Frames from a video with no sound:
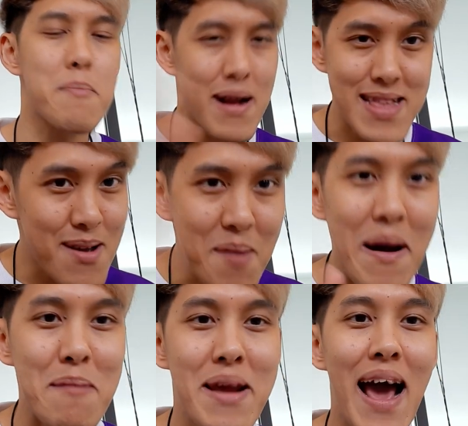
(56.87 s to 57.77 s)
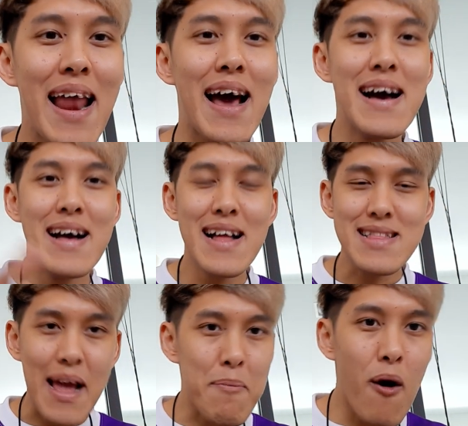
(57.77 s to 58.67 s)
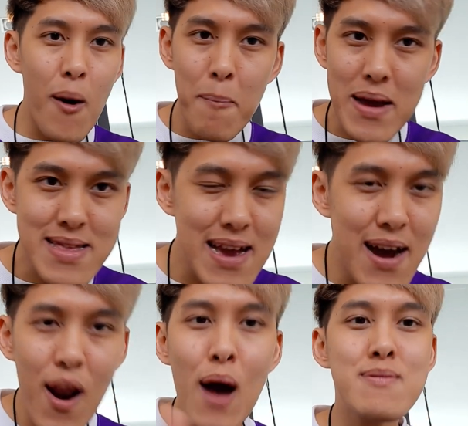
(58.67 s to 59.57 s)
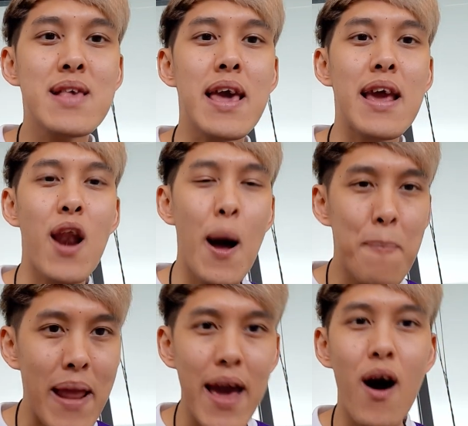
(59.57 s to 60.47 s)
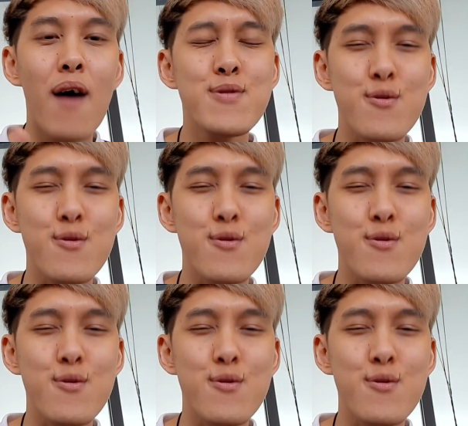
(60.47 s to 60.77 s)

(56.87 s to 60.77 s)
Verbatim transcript: บางทีก็ปราบไม่ได้แหละแต่พอไปเจอรอบสี่รอบเพลย์ออฟ